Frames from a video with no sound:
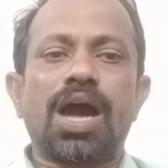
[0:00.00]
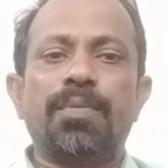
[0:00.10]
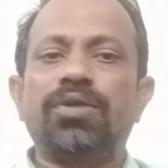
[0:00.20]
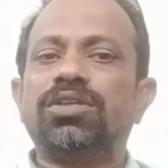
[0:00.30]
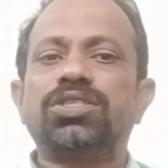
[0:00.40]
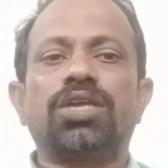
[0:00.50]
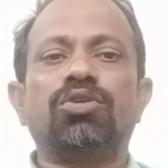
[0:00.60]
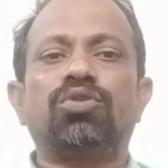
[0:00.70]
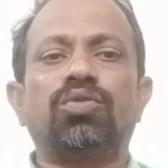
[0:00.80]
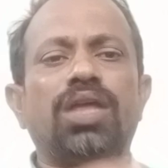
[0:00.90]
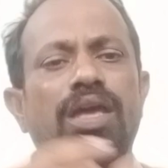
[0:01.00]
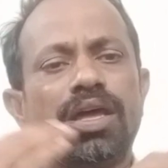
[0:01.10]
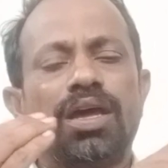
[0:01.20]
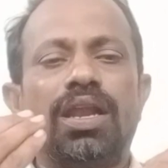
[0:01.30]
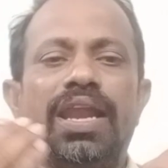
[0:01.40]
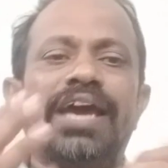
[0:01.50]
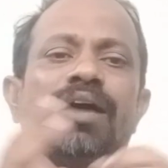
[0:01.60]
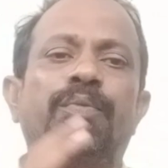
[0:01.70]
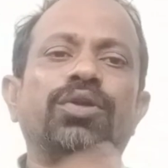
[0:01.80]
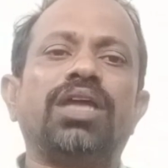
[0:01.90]
అభివృద్ధి చెందుతుంది
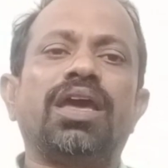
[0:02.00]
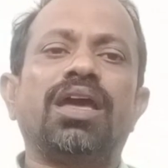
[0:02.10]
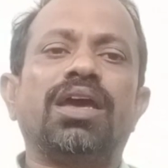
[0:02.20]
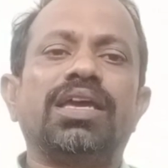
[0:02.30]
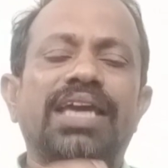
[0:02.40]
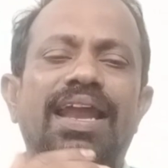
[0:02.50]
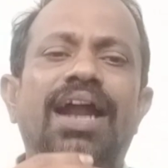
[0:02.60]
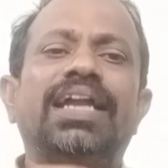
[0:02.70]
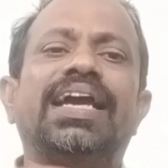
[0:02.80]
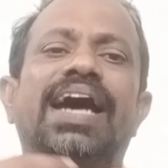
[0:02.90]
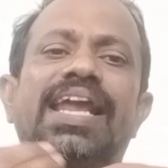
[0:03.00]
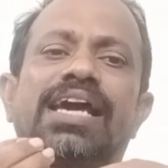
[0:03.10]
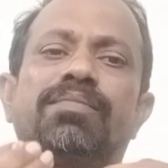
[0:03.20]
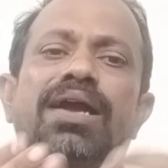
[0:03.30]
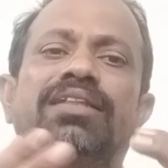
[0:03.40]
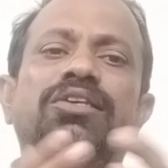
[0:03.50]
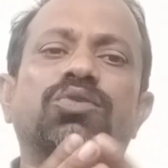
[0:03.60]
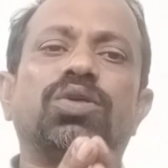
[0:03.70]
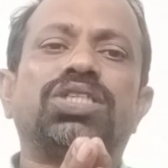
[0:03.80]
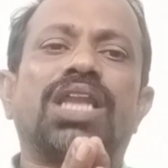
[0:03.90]
లేకపోతే ఎలాంటి కార్యక్రమాలు
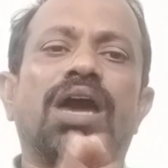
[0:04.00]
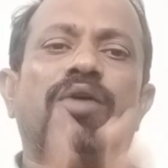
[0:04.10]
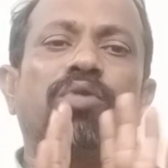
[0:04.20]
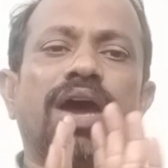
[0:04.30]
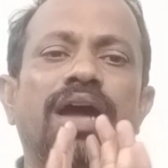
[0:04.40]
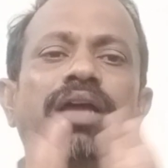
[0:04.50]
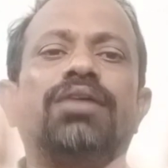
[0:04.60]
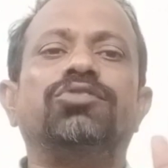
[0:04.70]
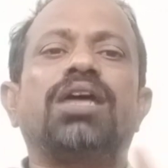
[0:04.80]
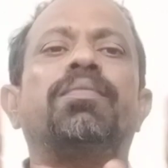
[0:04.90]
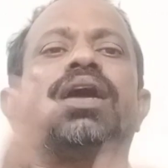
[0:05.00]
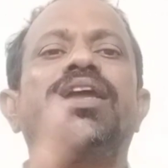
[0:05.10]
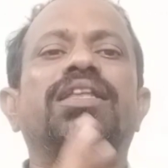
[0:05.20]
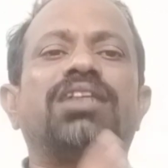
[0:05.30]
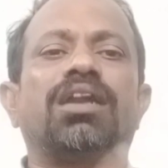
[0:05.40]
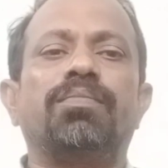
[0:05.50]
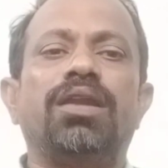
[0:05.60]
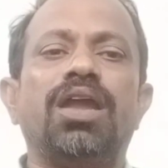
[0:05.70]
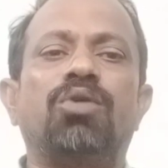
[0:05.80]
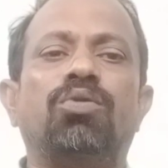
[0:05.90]
తీసుకొచ్చినా కూడా జనాభా నియంత్రణ
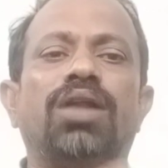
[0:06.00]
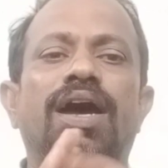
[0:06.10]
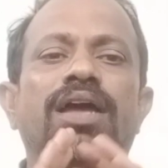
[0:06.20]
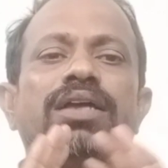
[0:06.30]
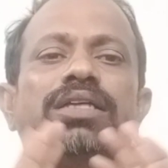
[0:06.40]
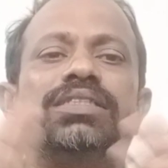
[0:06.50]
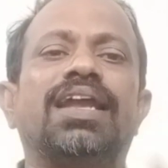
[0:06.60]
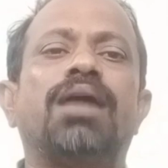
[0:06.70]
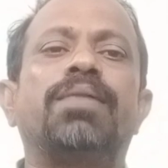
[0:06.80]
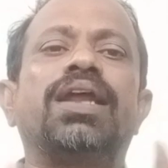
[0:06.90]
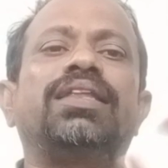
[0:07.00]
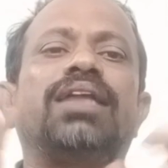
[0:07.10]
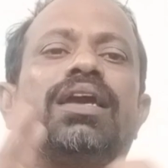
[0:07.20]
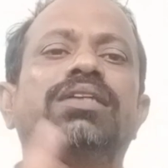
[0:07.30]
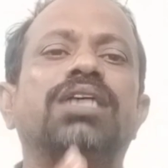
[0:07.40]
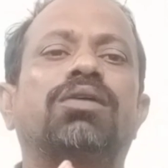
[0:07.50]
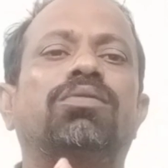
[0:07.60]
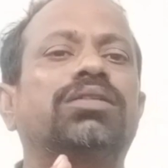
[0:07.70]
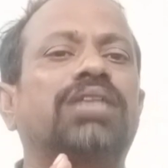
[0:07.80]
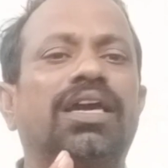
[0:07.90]
బిల్లు లేకుండా జనాభాని
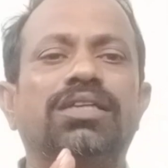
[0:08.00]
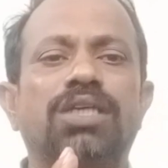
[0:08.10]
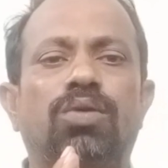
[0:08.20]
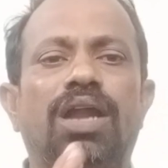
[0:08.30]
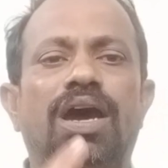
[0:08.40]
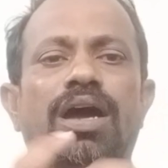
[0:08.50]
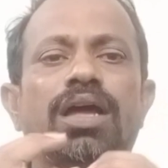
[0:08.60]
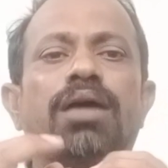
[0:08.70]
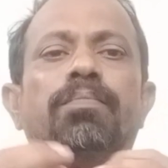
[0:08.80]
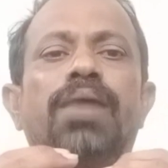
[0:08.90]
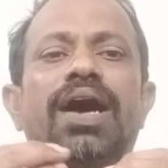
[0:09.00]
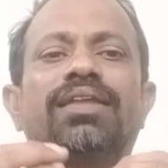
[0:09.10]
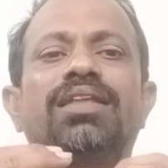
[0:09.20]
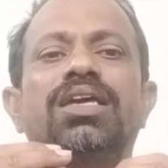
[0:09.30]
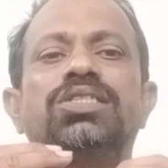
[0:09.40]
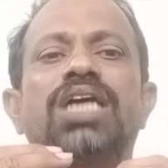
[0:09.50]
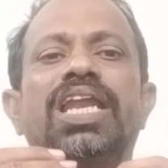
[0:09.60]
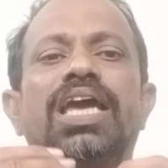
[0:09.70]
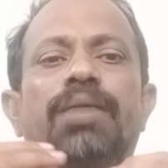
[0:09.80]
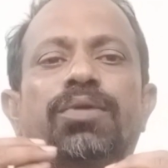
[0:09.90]
తగ్గించకు తగ్గించకుండా
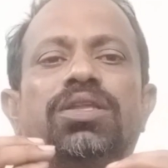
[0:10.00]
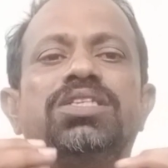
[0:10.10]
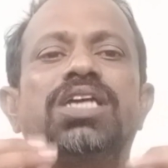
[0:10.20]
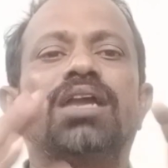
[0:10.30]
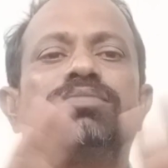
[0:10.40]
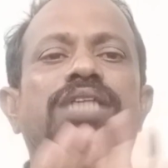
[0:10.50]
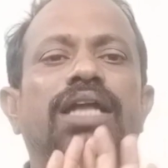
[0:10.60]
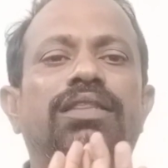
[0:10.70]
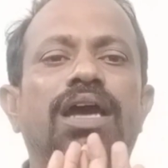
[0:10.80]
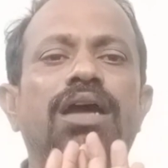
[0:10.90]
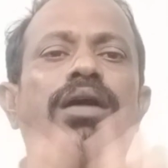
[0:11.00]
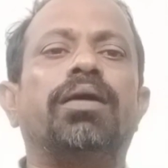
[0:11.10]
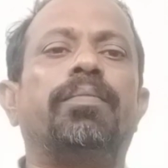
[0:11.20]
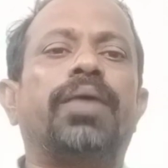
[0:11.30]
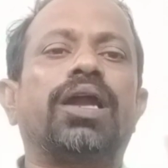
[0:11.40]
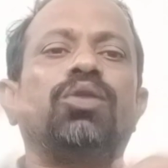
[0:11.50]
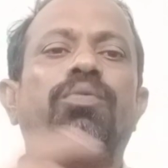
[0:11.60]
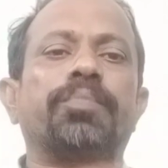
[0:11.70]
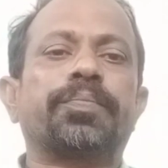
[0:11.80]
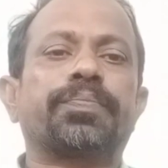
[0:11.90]
భారతదేశాన్ని అభివృద్ధి చేయడం
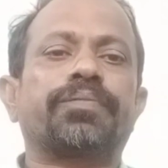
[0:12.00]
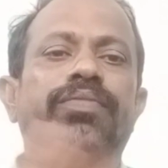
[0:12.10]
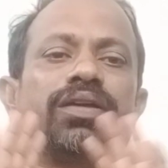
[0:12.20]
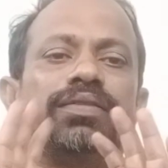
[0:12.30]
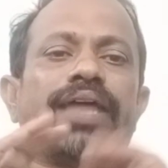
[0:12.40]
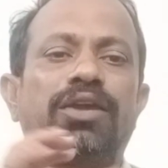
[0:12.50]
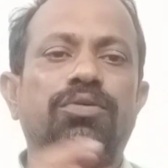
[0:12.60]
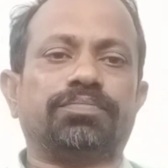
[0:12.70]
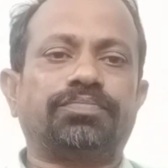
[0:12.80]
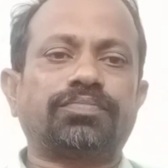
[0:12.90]
సాధ్యపడదు థ్యాంక్ యూ